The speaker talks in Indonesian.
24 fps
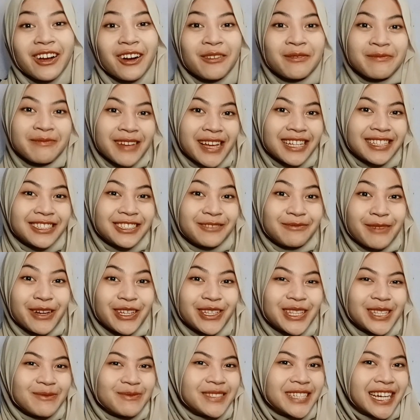back to my youtube
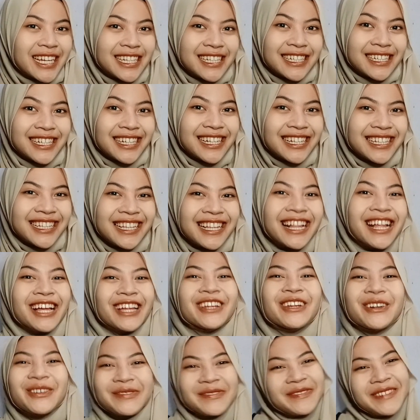channel
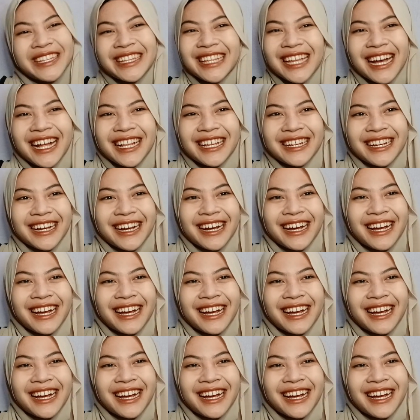Novita Alia